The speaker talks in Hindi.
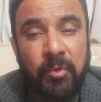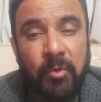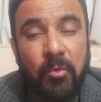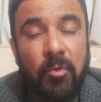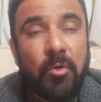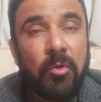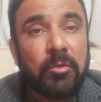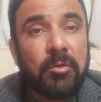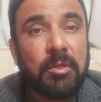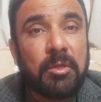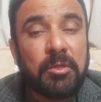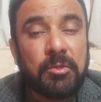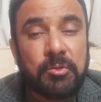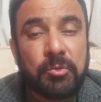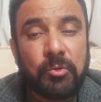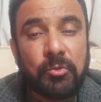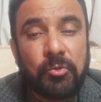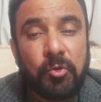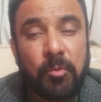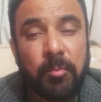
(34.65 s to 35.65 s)
और
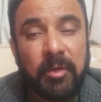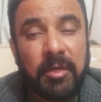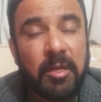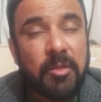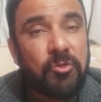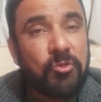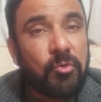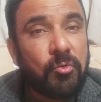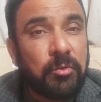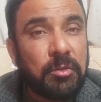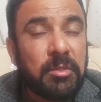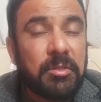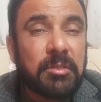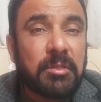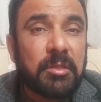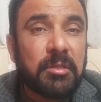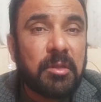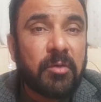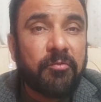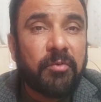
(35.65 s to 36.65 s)
302 बटा चौंतीस
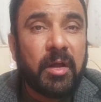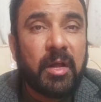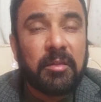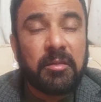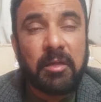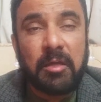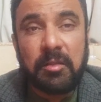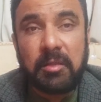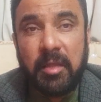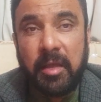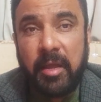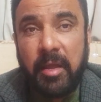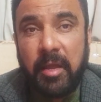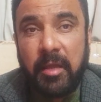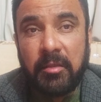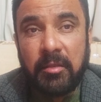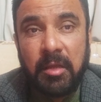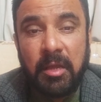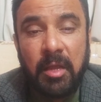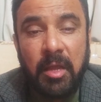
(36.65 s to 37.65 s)
की दफात के
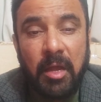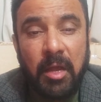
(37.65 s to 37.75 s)
तहत